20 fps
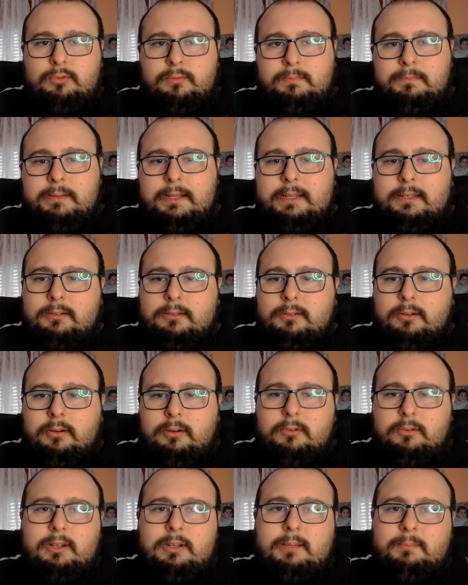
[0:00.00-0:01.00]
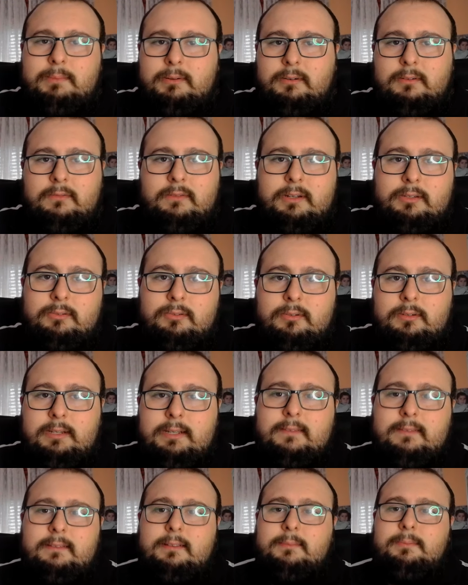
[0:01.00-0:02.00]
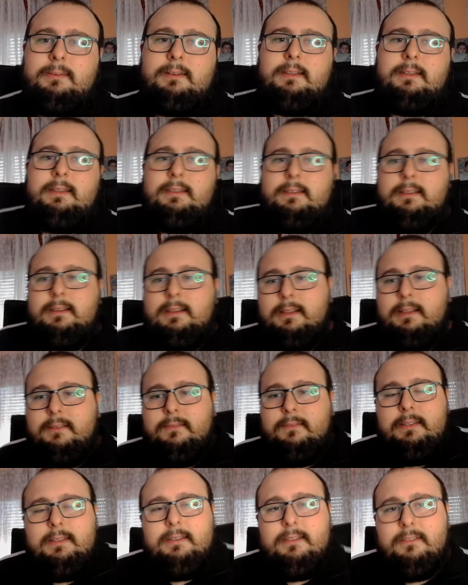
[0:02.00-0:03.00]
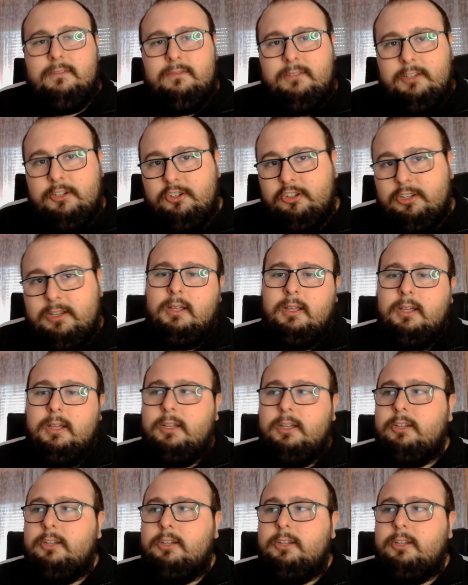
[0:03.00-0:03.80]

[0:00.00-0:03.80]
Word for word: petto non abbiamo fatto niente per rendergli la vita difficile.